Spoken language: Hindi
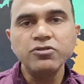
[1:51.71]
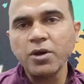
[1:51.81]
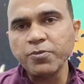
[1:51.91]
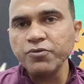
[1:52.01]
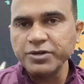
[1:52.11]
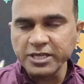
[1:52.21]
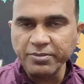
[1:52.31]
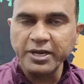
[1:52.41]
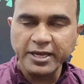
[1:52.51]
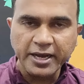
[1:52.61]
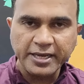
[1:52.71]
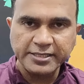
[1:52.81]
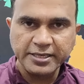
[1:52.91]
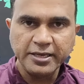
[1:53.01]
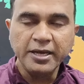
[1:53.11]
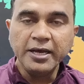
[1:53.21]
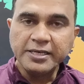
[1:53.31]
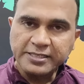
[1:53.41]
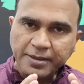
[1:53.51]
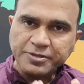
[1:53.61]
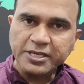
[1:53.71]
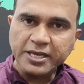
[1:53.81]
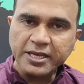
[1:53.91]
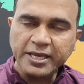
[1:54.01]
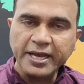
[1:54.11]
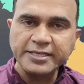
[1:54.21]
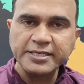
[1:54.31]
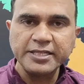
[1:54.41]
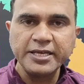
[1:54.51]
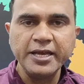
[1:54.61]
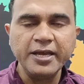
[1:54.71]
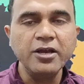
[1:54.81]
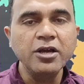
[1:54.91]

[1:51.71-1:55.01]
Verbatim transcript: तो आपको वीजा मिलेगा कैसे सबसे ये कह सकते हैं